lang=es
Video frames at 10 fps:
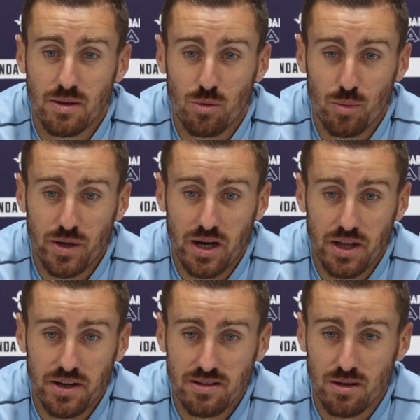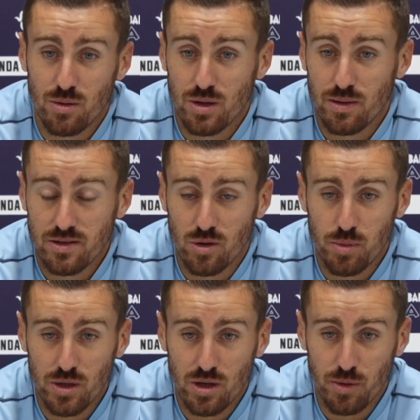volver a ganar, sabemos que va a ser
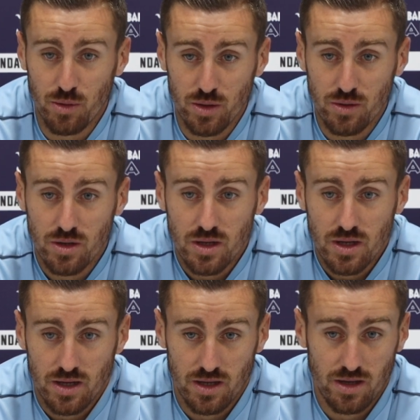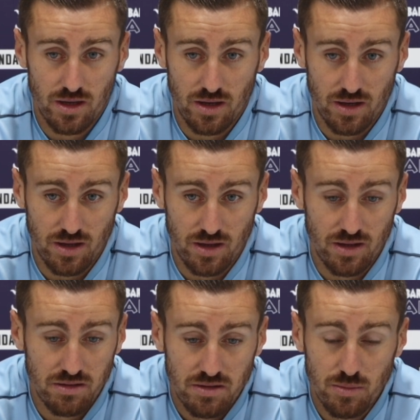complicado, pero bueno,
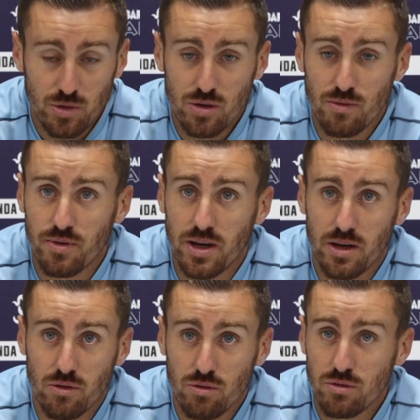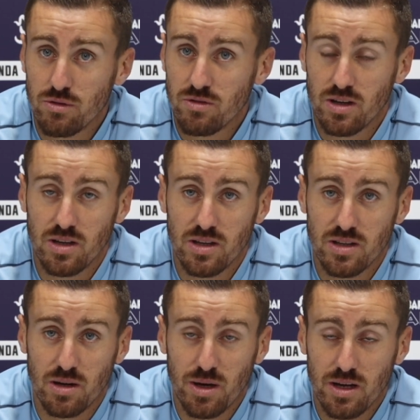eh, tenemos que confiar en nosotros, seguir
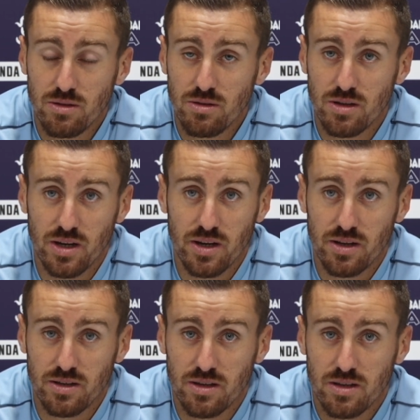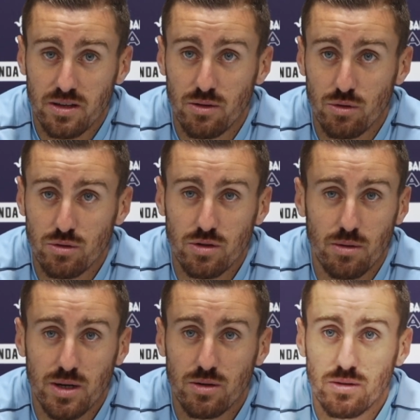trabajando y creer en, nuestro
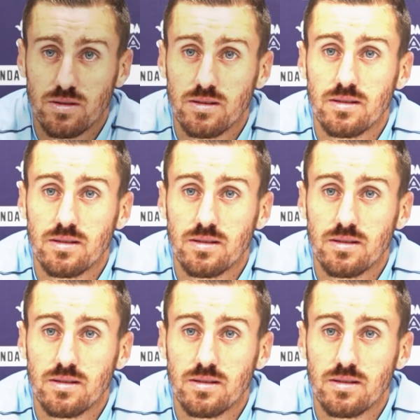trabajo.